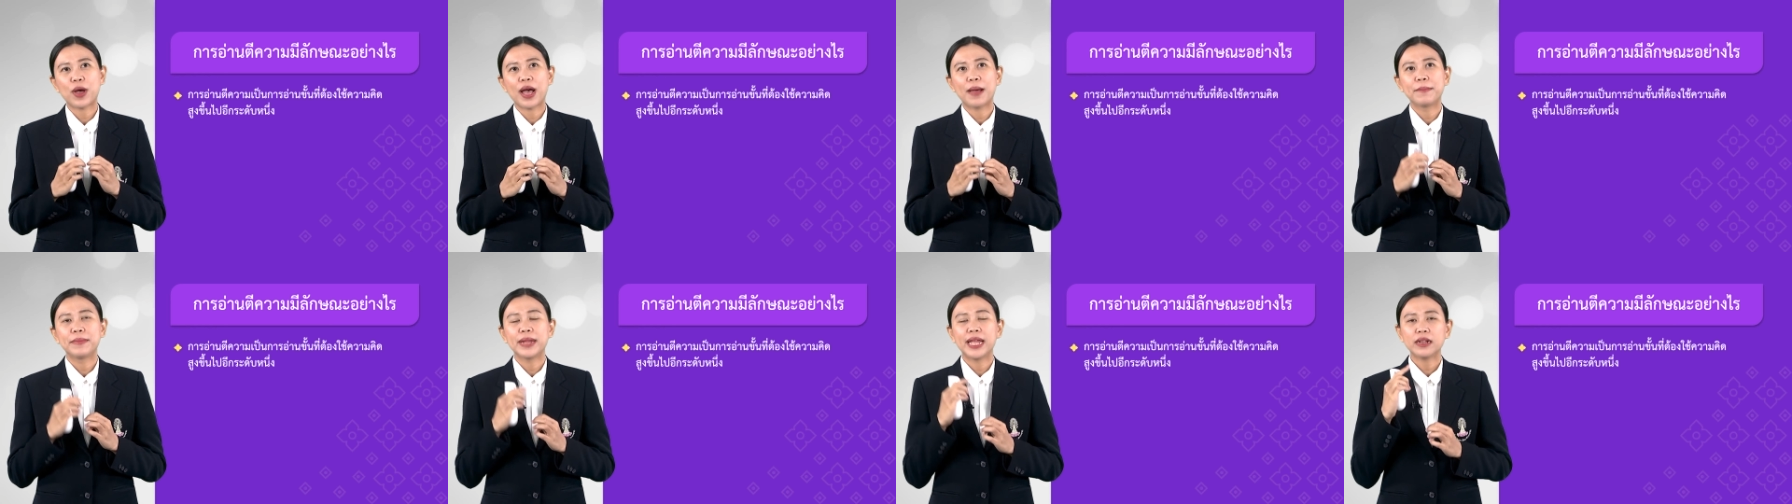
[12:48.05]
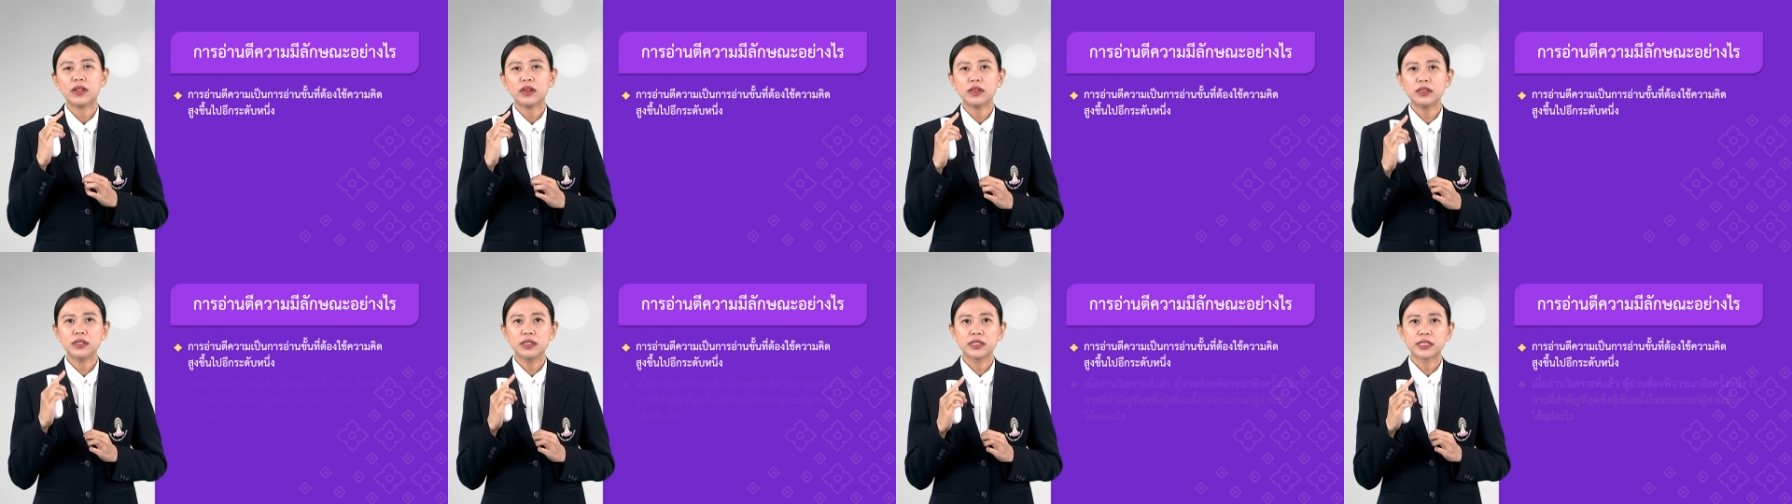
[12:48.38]
ความนั่น
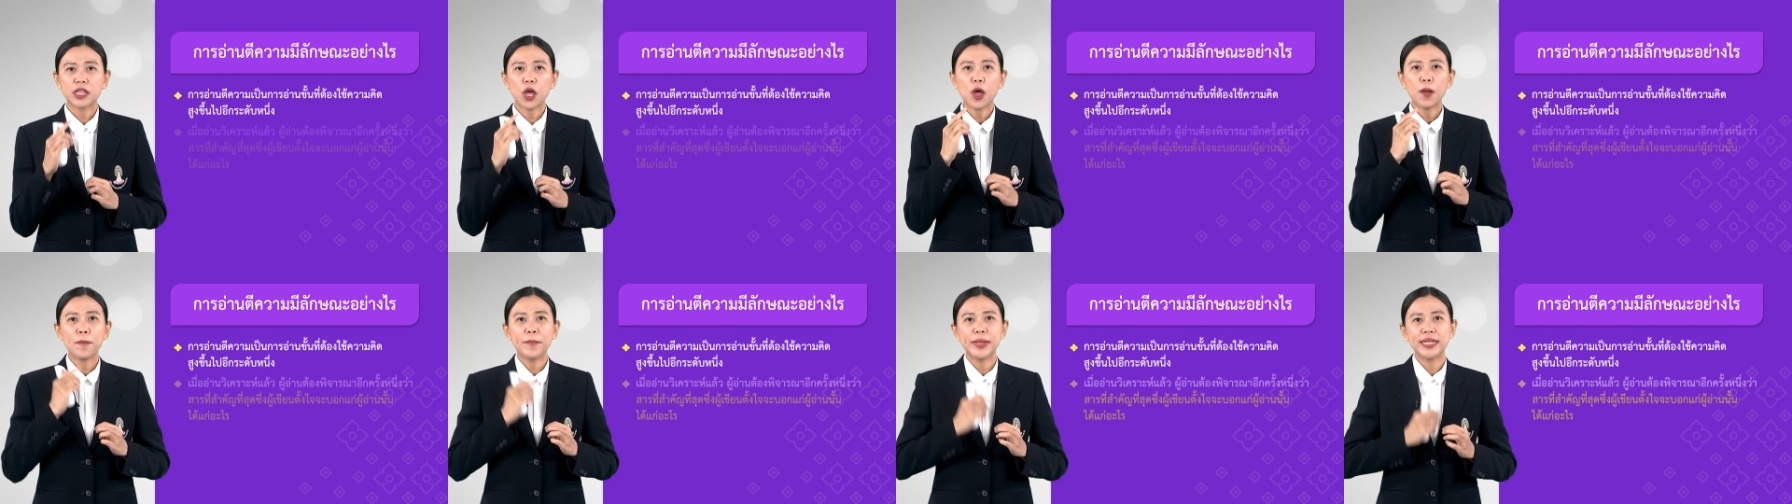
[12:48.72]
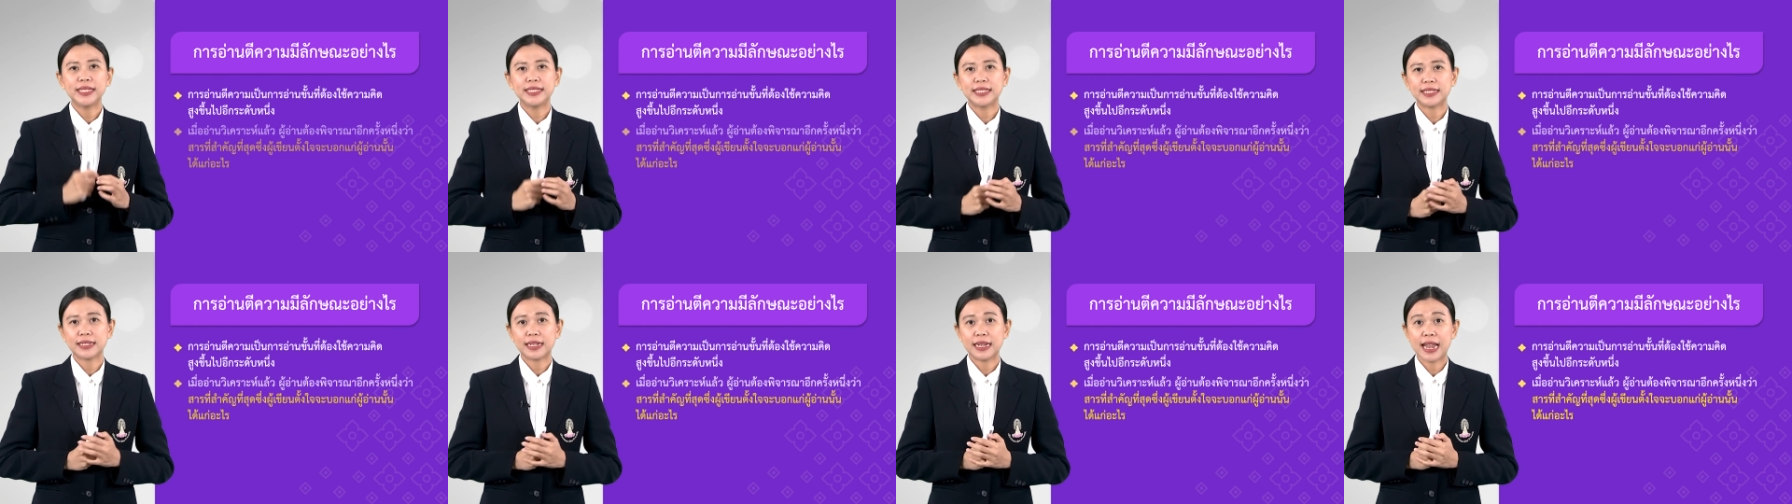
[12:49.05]
ก็คือต้อง
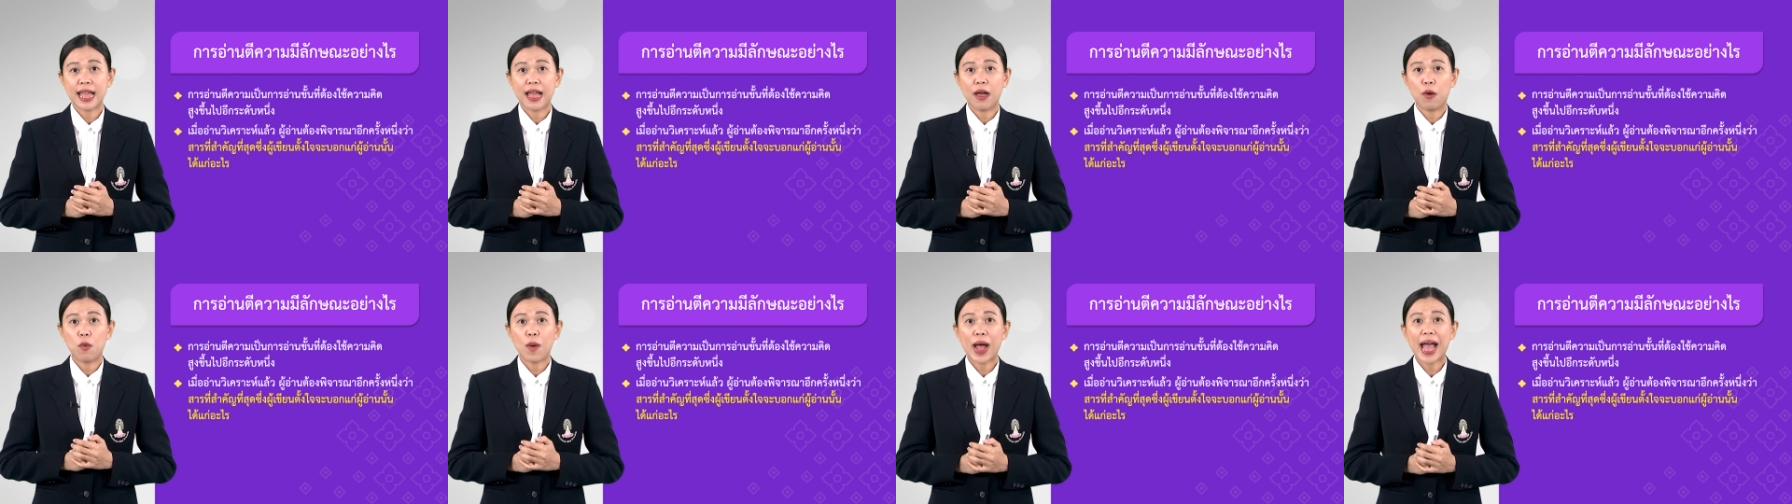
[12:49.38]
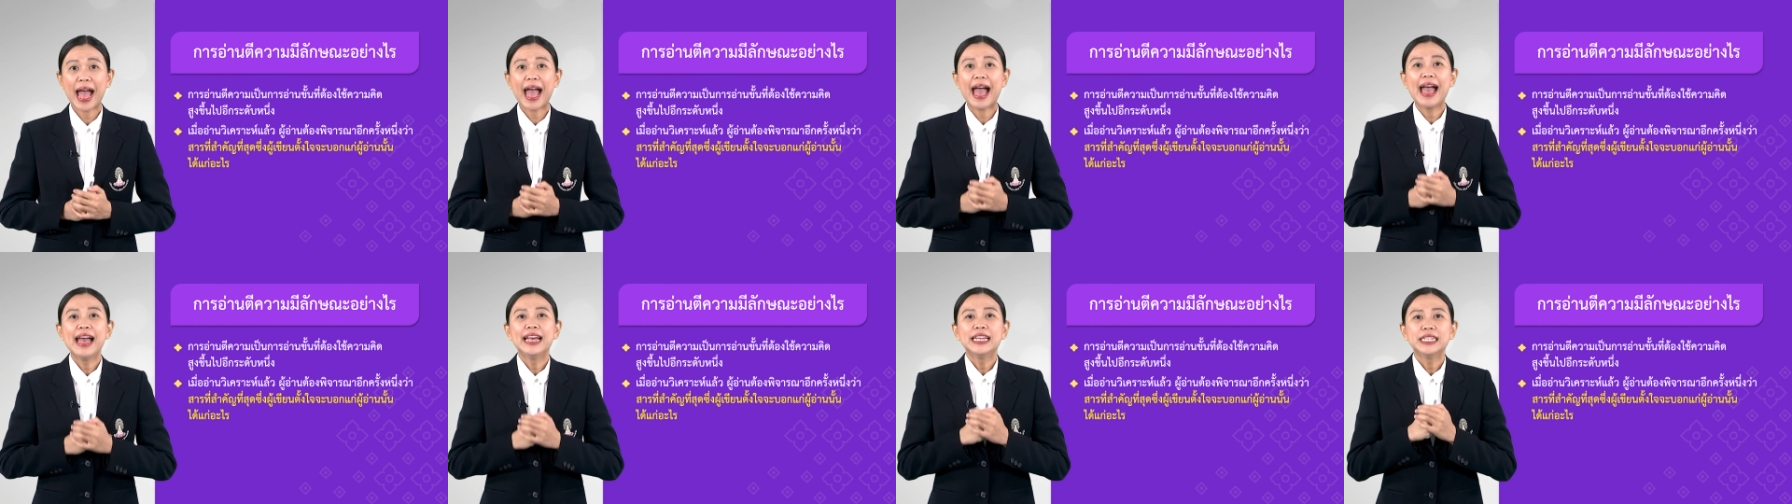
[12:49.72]
พิจารณาว่า